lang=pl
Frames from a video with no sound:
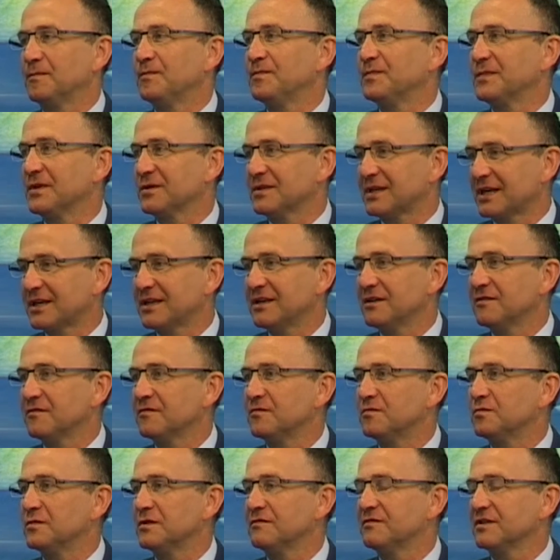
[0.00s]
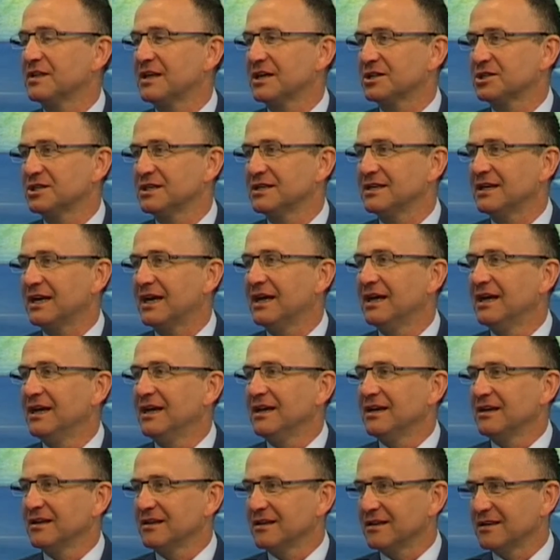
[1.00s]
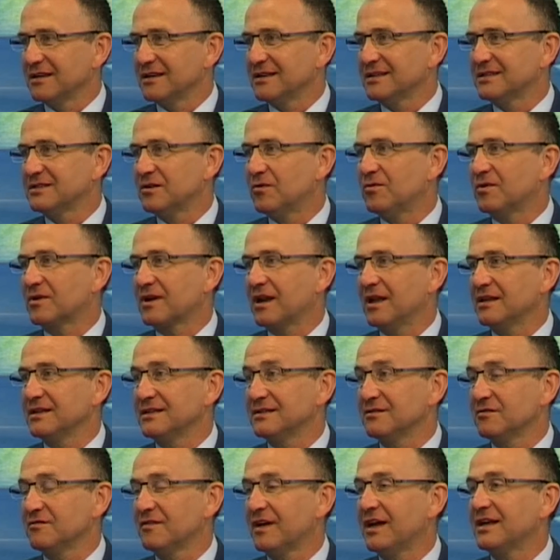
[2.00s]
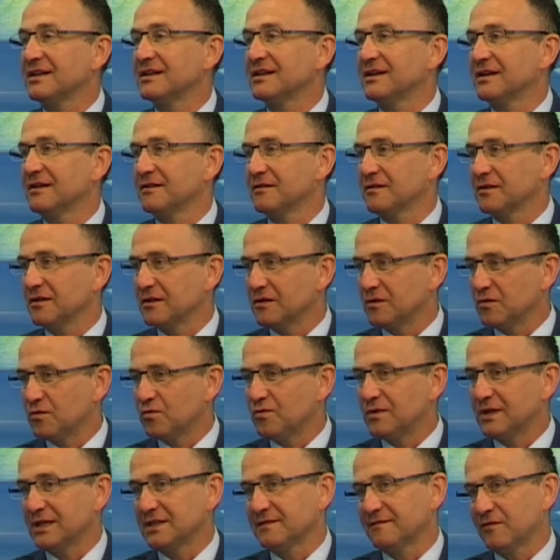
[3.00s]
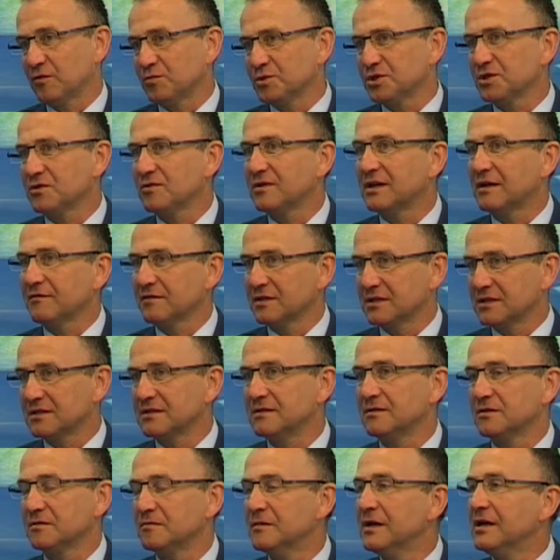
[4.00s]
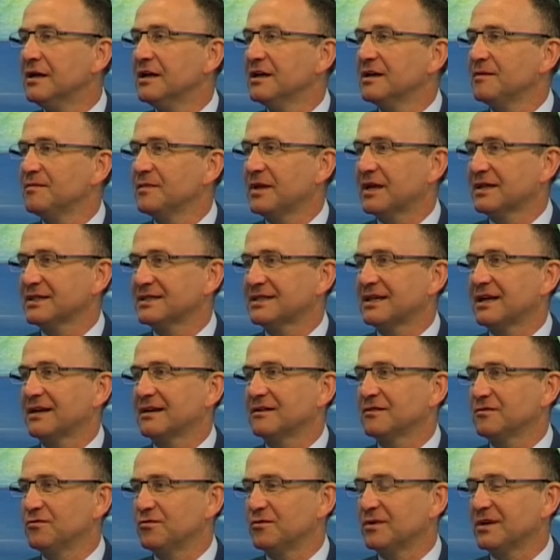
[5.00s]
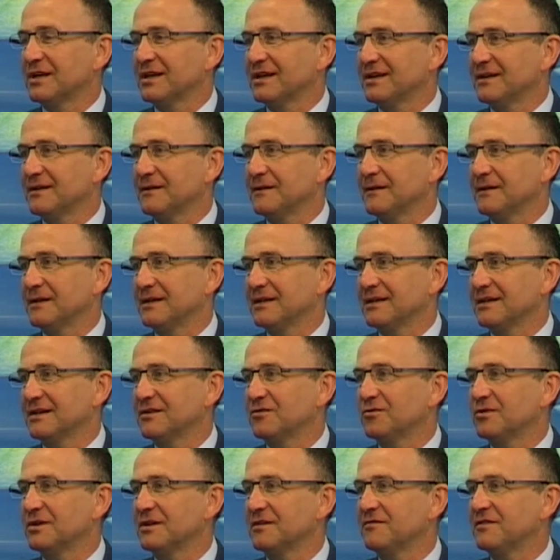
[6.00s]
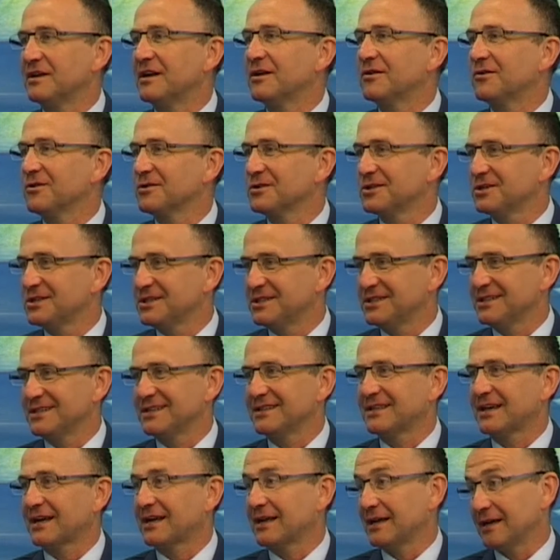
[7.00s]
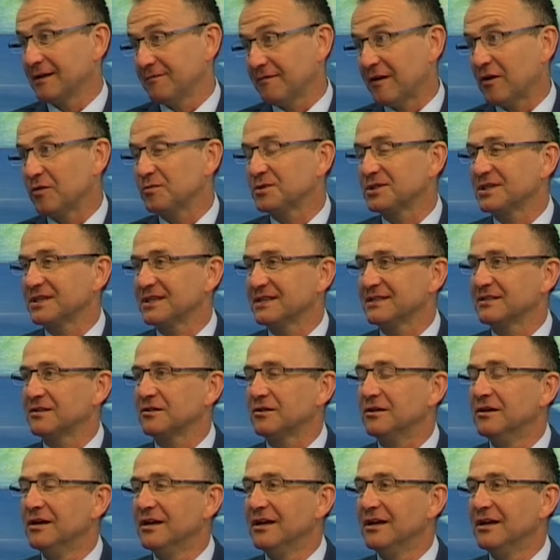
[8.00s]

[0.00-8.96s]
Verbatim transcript: no, takie wydarzenia e, są organizowane u nas w Wałbrzychu, nawet no, miasta, które, których wielkość taka jak Wałbrzych jest to